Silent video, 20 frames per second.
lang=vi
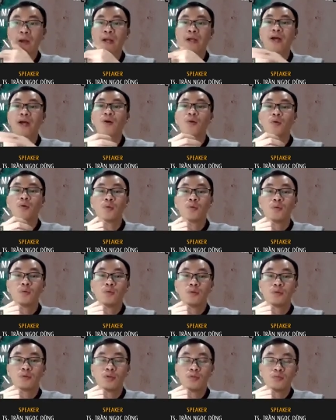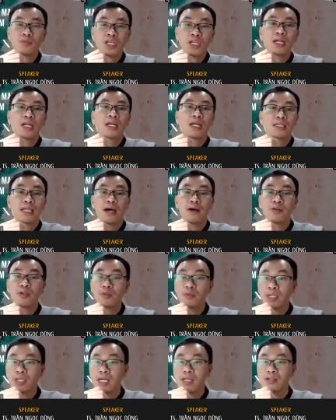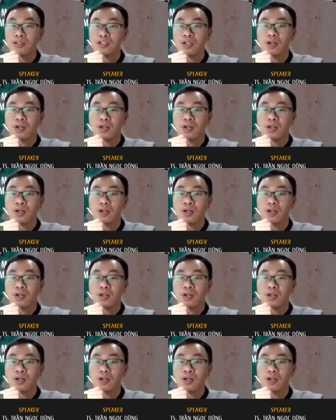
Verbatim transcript: giai đoạn đầu cũng rất là tạo điều kiện